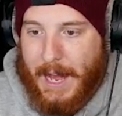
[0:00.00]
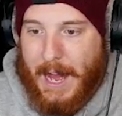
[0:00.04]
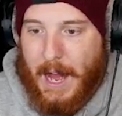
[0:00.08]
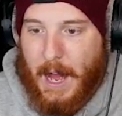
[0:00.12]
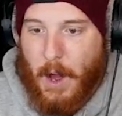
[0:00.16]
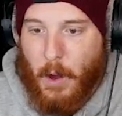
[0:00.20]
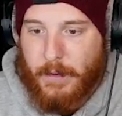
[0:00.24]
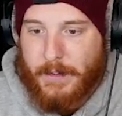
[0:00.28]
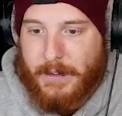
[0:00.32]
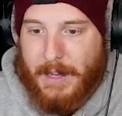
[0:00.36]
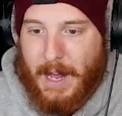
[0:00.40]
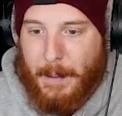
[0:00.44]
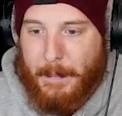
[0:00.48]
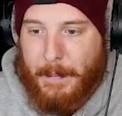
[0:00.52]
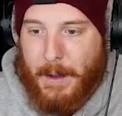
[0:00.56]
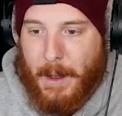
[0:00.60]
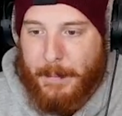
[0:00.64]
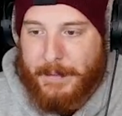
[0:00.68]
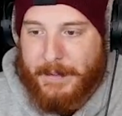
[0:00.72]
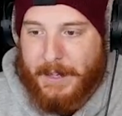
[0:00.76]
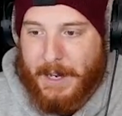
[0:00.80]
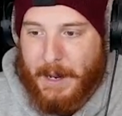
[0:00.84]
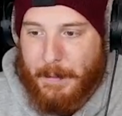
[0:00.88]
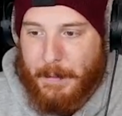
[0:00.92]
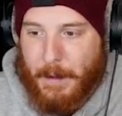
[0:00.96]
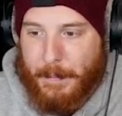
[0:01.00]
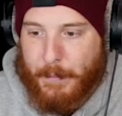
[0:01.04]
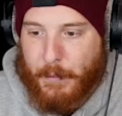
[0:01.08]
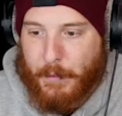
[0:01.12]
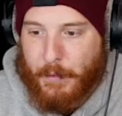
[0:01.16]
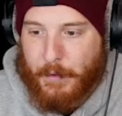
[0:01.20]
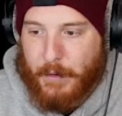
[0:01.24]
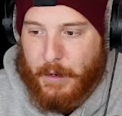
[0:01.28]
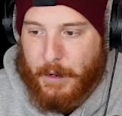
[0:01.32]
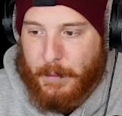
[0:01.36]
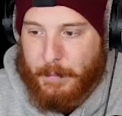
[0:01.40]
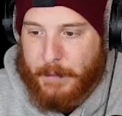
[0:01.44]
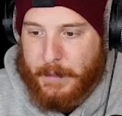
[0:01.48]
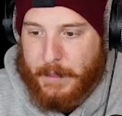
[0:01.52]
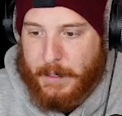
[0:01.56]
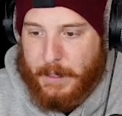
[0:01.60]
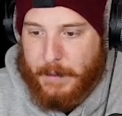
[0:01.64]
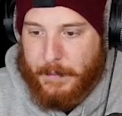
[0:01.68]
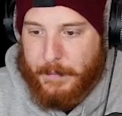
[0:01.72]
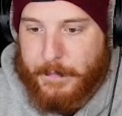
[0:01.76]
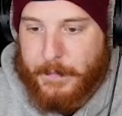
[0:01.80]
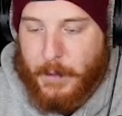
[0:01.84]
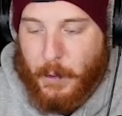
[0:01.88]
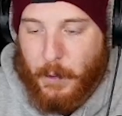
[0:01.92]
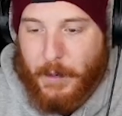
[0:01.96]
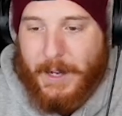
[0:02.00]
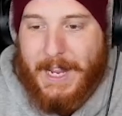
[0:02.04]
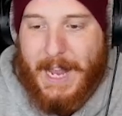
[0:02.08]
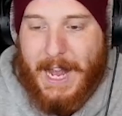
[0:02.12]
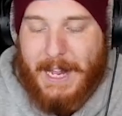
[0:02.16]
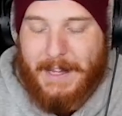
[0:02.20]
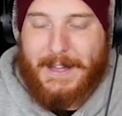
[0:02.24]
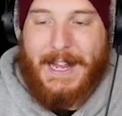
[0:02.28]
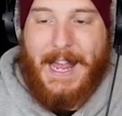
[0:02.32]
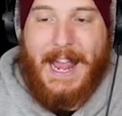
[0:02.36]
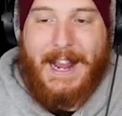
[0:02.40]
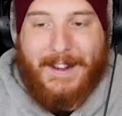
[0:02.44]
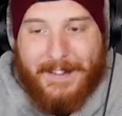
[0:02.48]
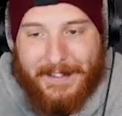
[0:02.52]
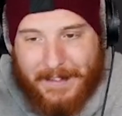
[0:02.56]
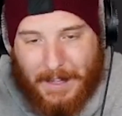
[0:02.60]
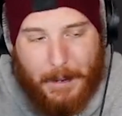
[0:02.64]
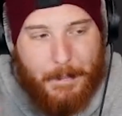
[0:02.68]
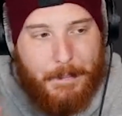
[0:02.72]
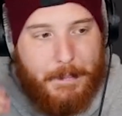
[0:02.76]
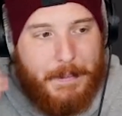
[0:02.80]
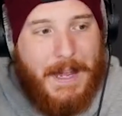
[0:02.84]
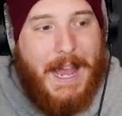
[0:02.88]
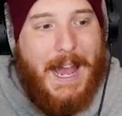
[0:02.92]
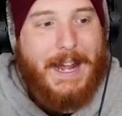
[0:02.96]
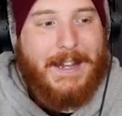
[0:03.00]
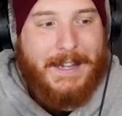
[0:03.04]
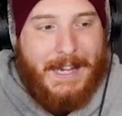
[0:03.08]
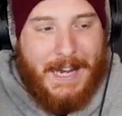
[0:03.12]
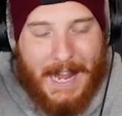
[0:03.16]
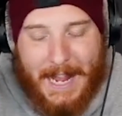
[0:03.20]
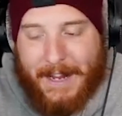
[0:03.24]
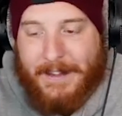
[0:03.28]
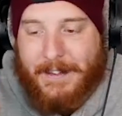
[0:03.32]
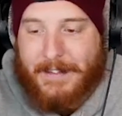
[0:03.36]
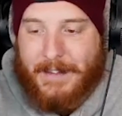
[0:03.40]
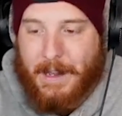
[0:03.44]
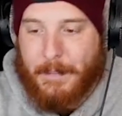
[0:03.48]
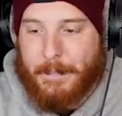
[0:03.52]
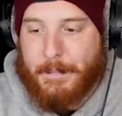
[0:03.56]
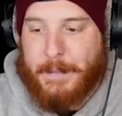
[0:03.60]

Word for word: Ah, aus einer Amsterdamer Brewing Company. Okay, er hat ein extra, er hat ein extra